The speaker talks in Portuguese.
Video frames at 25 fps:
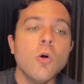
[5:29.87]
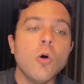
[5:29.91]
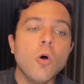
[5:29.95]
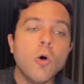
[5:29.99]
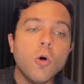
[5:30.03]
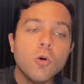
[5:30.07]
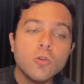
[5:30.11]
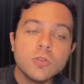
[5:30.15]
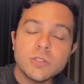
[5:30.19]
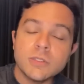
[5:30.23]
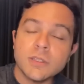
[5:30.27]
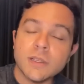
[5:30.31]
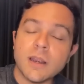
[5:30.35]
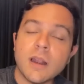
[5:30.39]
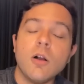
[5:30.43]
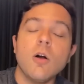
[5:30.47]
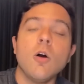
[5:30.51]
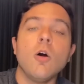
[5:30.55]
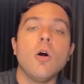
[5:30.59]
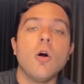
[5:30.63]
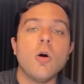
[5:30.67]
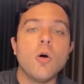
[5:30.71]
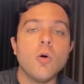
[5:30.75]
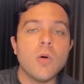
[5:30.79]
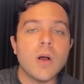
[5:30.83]
úlcera
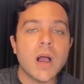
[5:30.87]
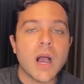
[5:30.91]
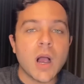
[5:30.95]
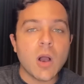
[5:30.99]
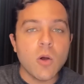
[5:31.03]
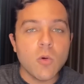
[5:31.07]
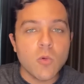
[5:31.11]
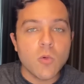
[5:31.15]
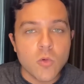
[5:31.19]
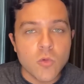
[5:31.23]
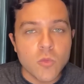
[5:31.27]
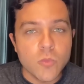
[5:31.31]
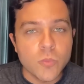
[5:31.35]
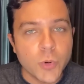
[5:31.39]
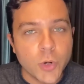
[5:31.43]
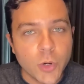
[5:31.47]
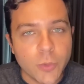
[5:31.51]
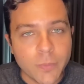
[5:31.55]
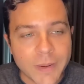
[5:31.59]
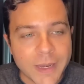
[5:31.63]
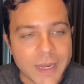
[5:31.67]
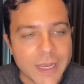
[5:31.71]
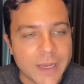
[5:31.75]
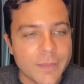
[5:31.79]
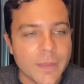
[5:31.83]
ou algum
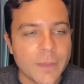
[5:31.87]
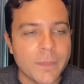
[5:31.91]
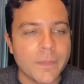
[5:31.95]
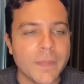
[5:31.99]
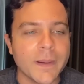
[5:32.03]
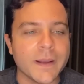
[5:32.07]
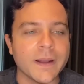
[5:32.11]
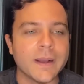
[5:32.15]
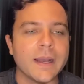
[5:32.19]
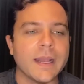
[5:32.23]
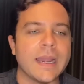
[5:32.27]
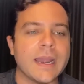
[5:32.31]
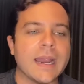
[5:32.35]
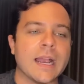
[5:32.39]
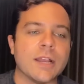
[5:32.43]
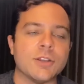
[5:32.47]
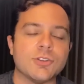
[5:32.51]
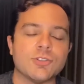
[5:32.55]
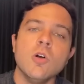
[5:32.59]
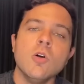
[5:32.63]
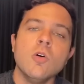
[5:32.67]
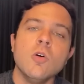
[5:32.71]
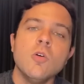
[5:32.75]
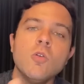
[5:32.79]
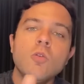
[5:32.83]
problema
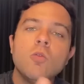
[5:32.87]
pancreático.